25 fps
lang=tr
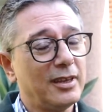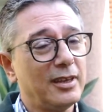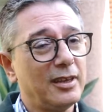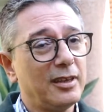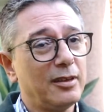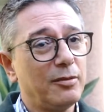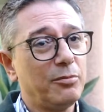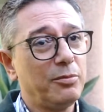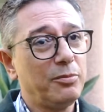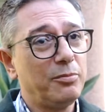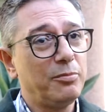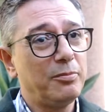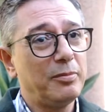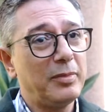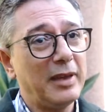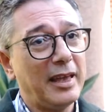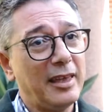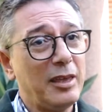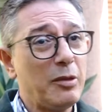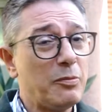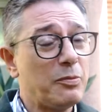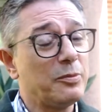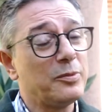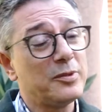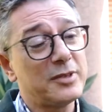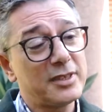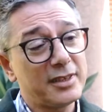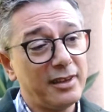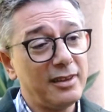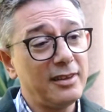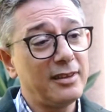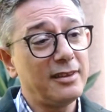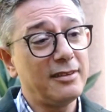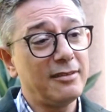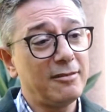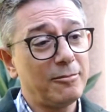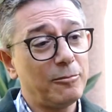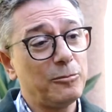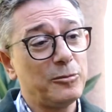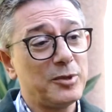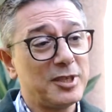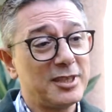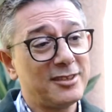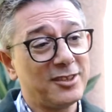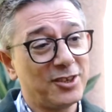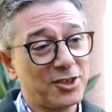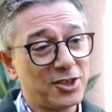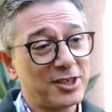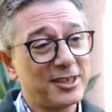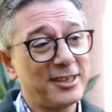E, hepimiz
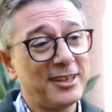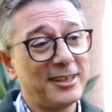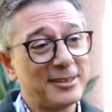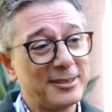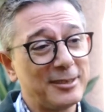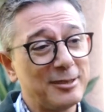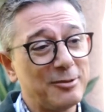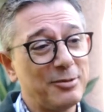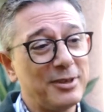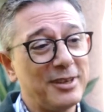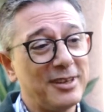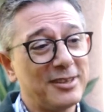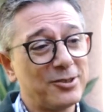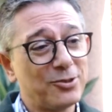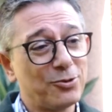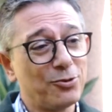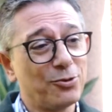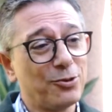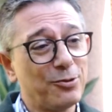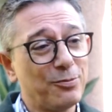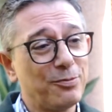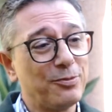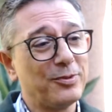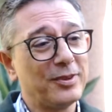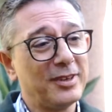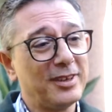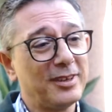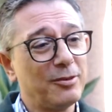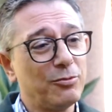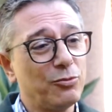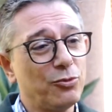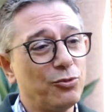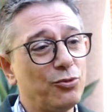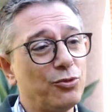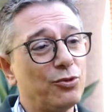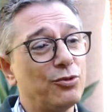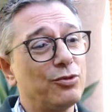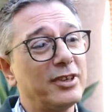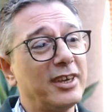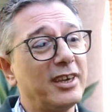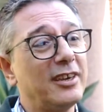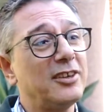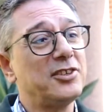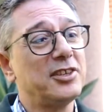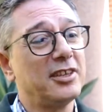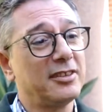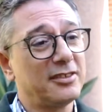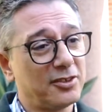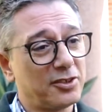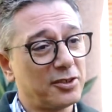elimizi taşın altına biraz sokup e, bu ürünü
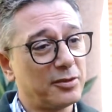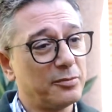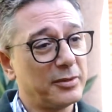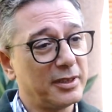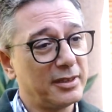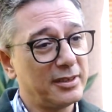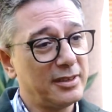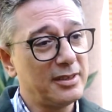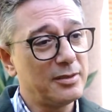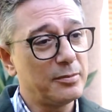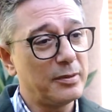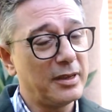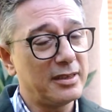geleceğe taşımalıyız.